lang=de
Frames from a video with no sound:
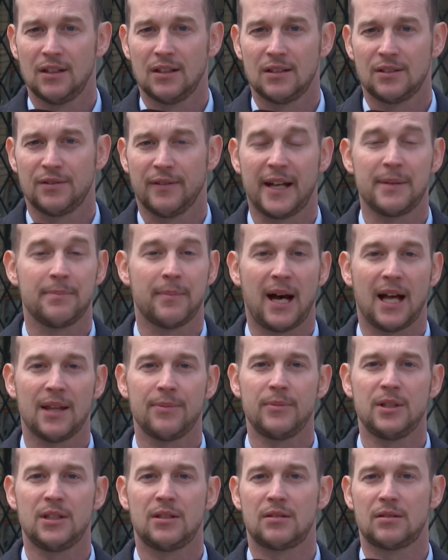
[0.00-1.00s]
Es war ein Mann
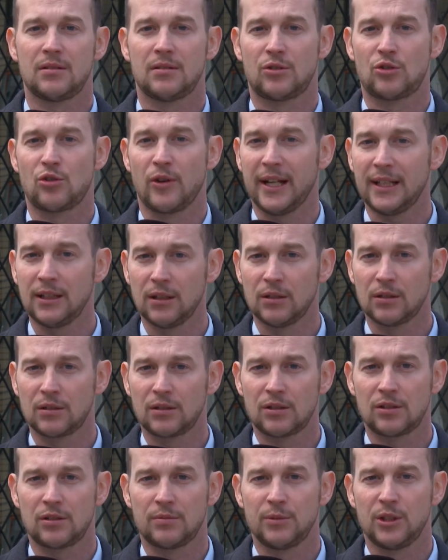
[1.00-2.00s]
mit
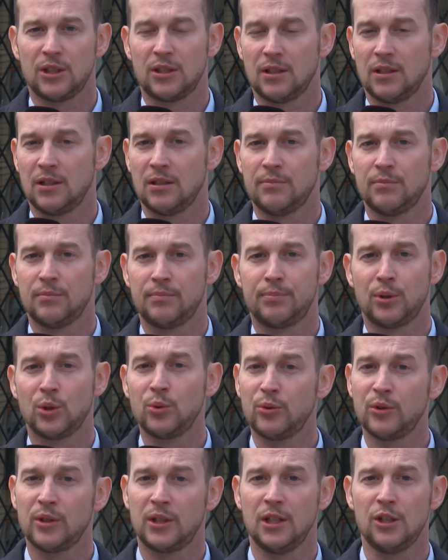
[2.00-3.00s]
Dreadlocks, mit einem
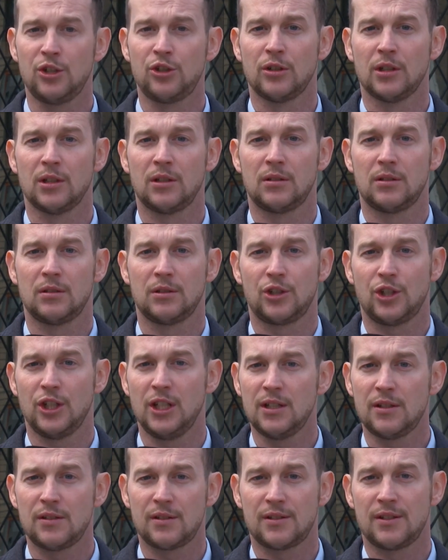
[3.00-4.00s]
bunten T-Shirt,
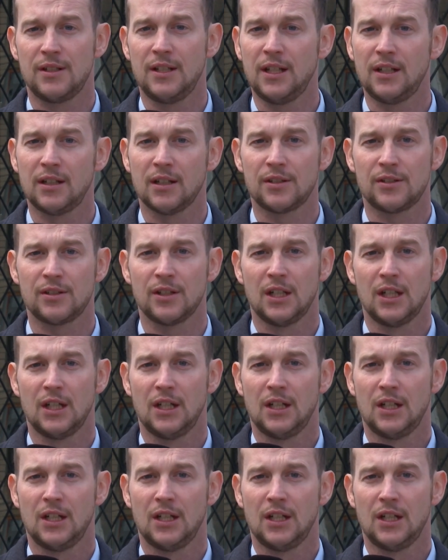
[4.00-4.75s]
Jeans, Sneakers,